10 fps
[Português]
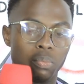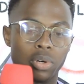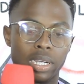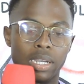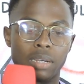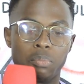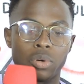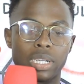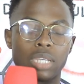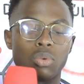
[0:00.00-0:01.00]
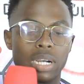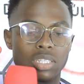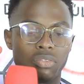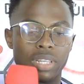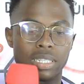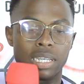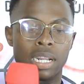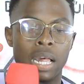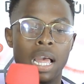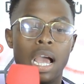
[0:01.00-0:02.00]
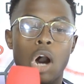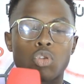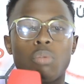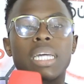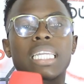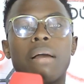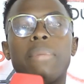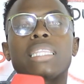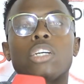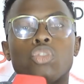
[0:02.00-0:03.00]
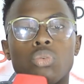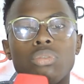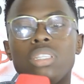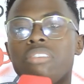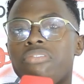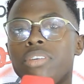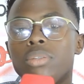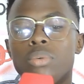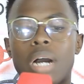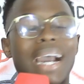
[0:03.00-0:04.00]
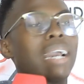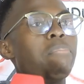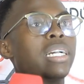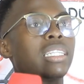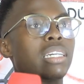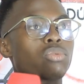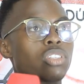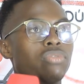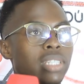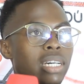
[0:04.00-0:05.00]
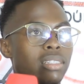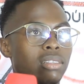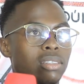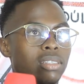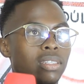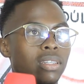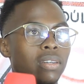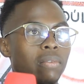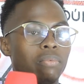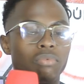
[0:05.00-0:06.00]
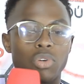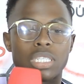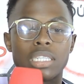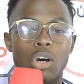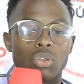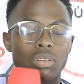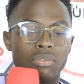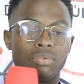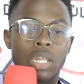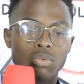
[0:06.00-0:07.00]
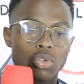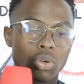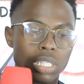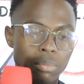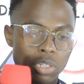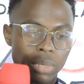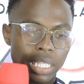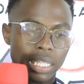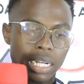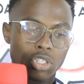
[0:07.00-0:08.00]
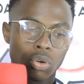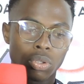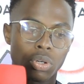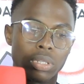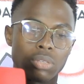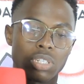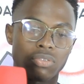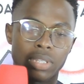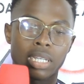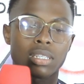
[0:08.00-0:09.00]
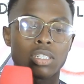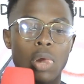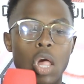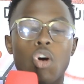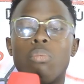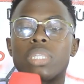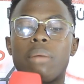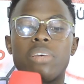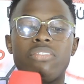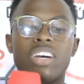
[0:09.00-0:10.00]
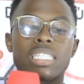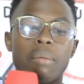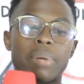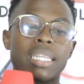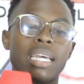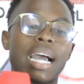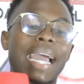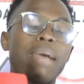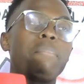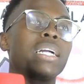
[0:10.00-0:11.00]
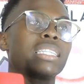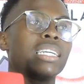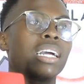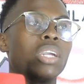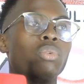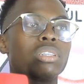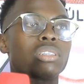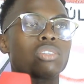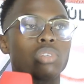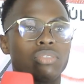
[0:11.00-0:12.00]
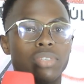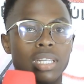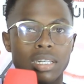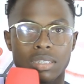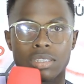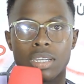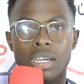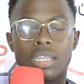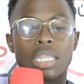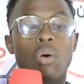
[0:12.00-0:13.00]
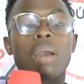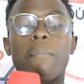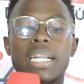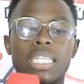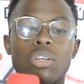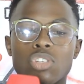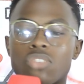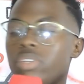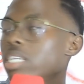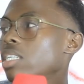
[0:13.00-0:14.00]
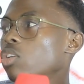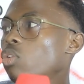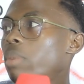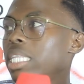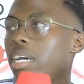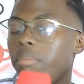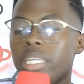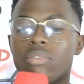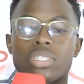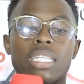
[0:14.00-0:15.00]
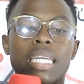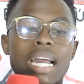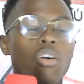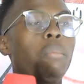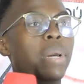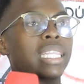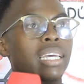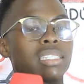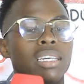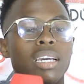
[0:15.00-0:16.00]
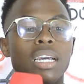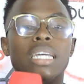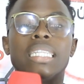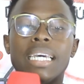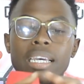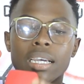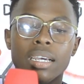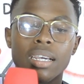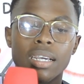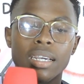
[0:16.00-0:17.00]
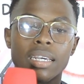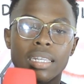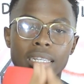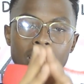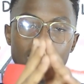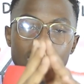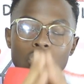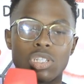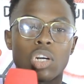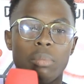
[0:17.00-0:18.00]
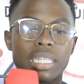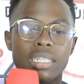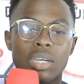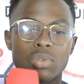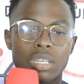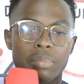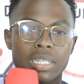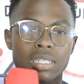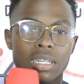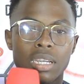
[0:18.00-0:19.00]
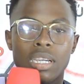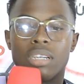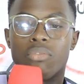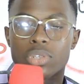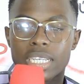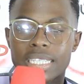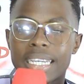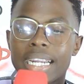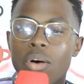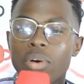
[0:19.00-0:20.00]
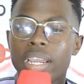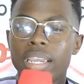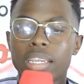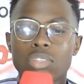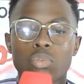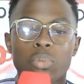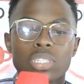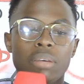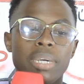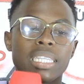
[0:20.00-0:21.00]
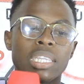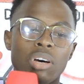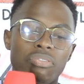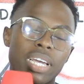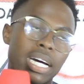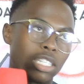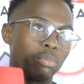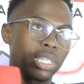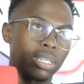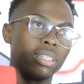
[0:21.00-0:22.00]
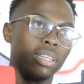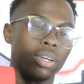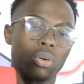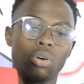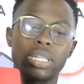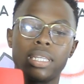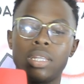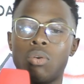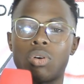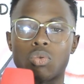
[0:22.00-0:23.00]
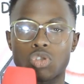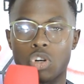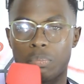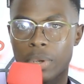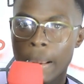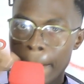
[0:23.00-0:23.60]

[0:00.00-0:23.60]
Por quê? Porque a educação financeira automaticamente ajuda o indivíduo a repartir as suas finanças. Ok. Você não só simplesmente terás controle das suas finanças, como também vais aprender a repartir aquilo que são suas finanças. Okay. Então, repartindo as suas finanças automaticamente, você terá a competência de, eh, de, Eu geralmente digo sempre assim: você será alguém que supostamente não ficarás mais sem dinheiro. Ou até de um workshop,